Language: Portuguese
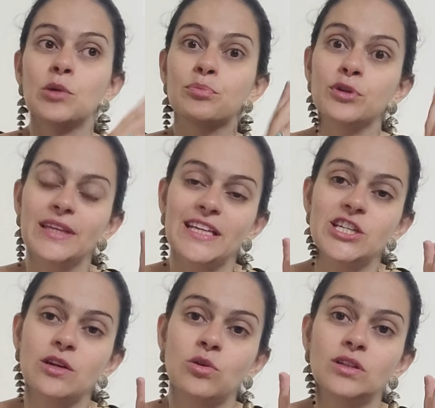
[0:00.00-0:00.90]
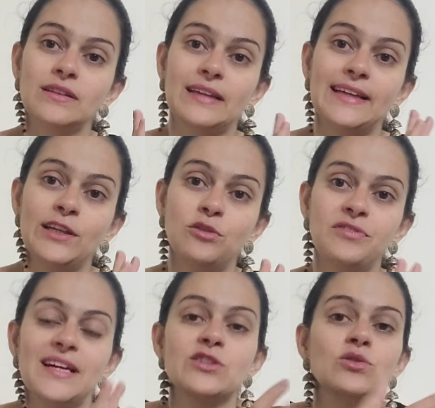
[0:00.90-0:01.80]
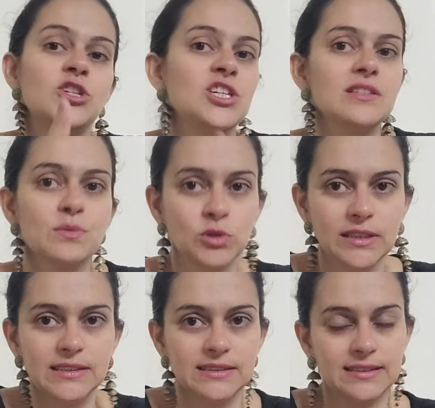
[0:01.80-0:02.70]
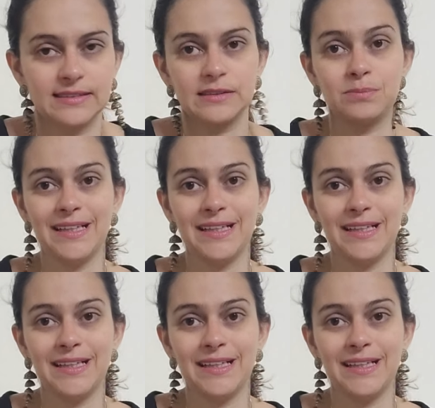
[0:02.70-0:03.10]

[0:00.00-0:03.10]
Porque de acordo, tá, daí eu faço X mudanças.